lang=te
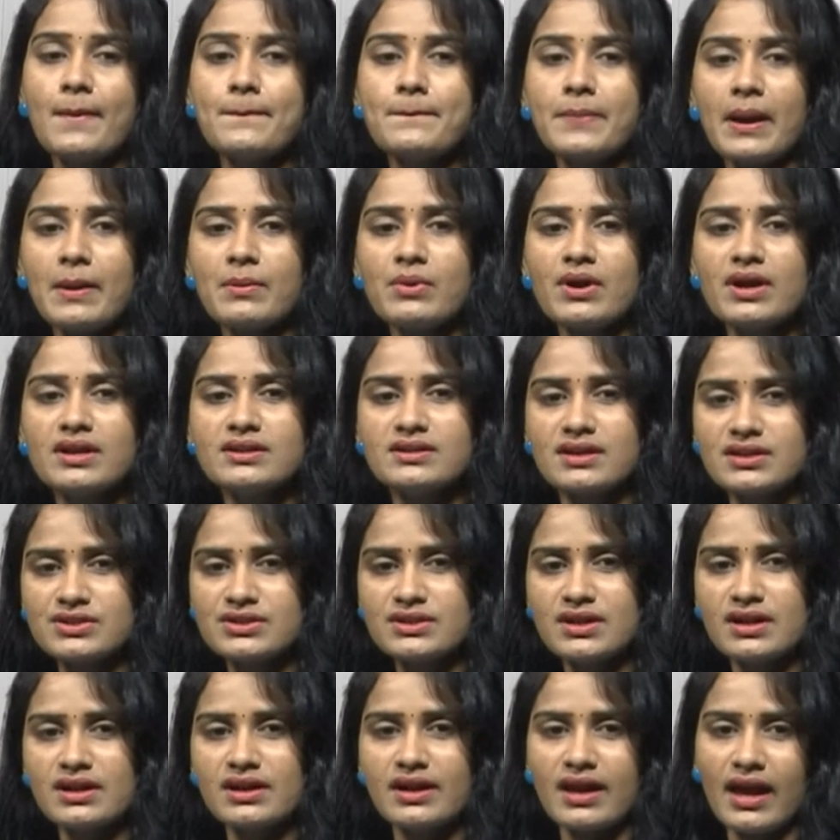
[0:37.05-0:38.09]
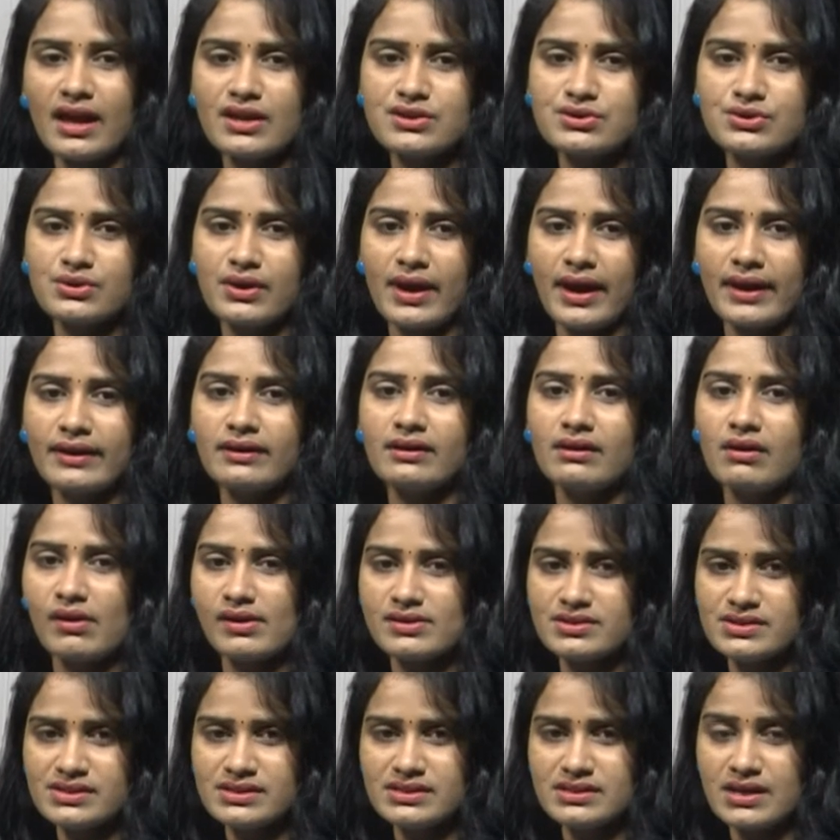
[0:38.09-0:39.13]
ప్రముఖ సర్జికల్ గ్యాస్ట్రో
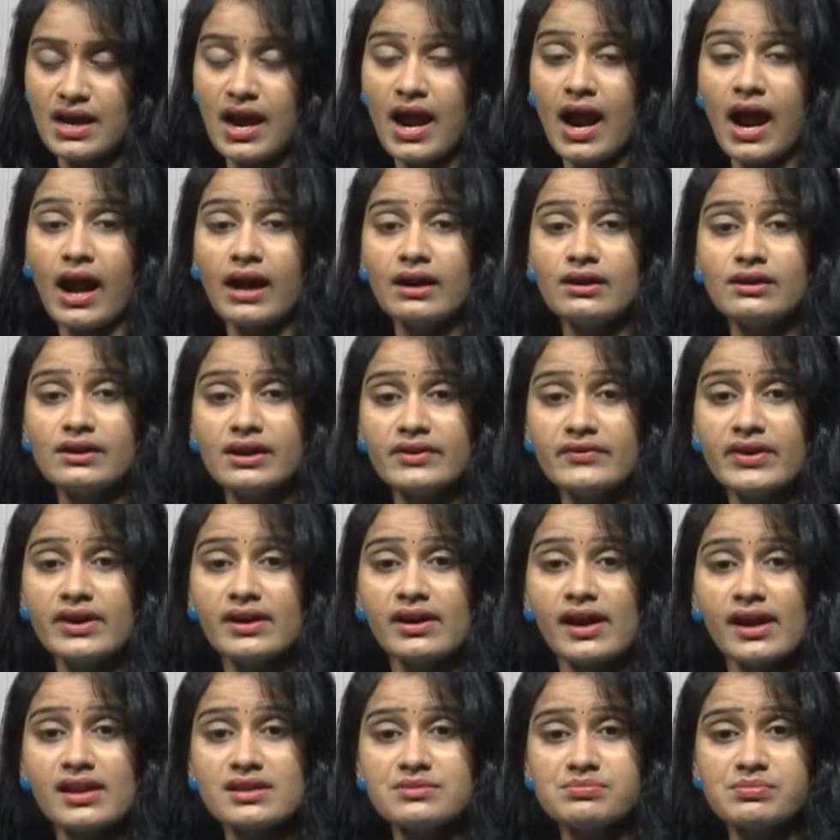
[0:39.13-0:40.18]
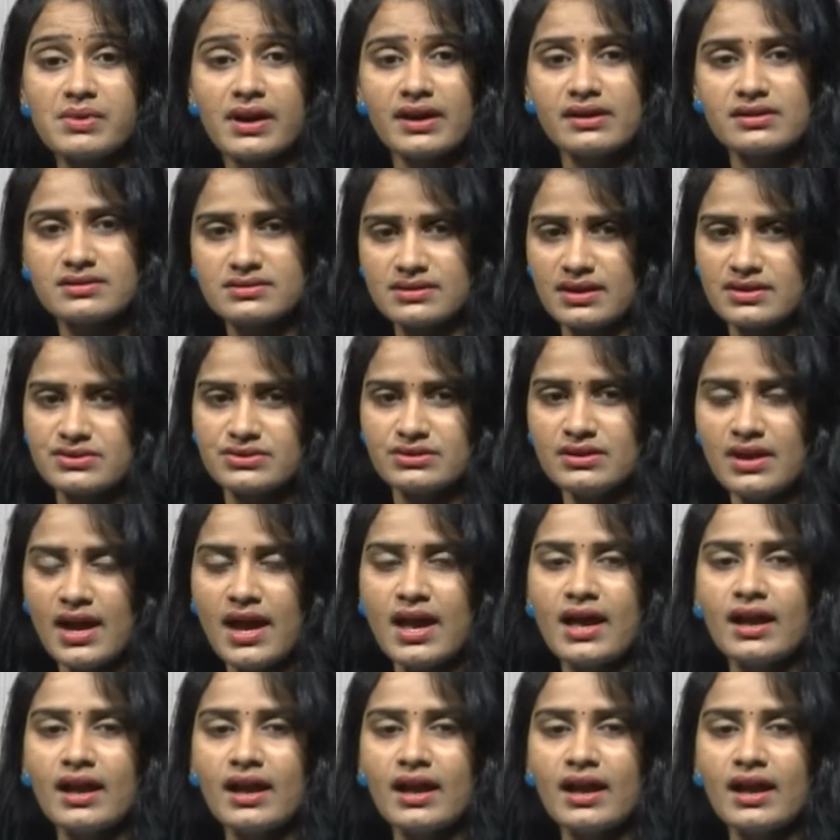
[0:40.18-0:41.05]
ఎంటరాలజిస్ట్ అండ్ లివర్ ట్రాన్స్ప్లాంట్ సర్జన్